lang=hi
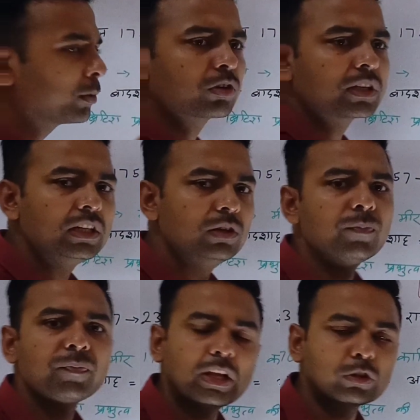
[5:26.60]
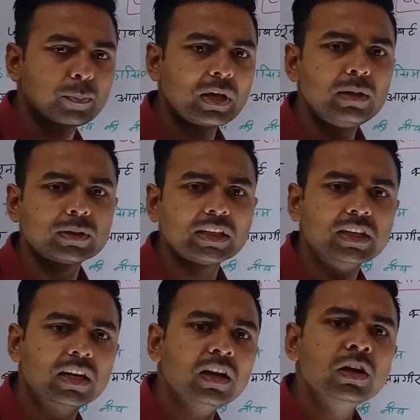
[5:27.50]
प्रभुत्व की नींव ये तो पहले बता
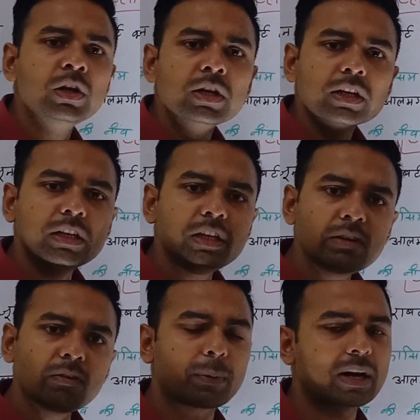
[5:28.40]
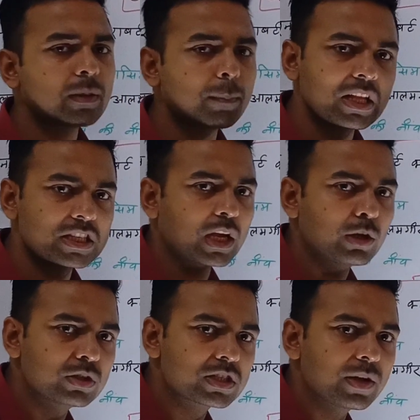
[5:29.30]
दिया गया कि नींव पड़ा था प्लासिक
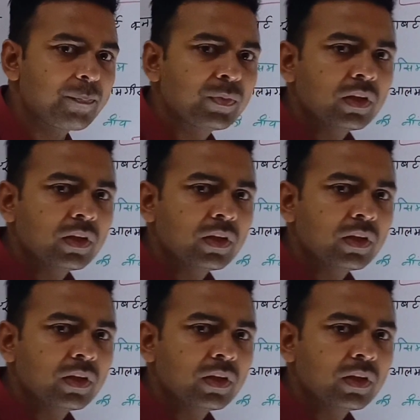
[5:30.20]
के युद्ध से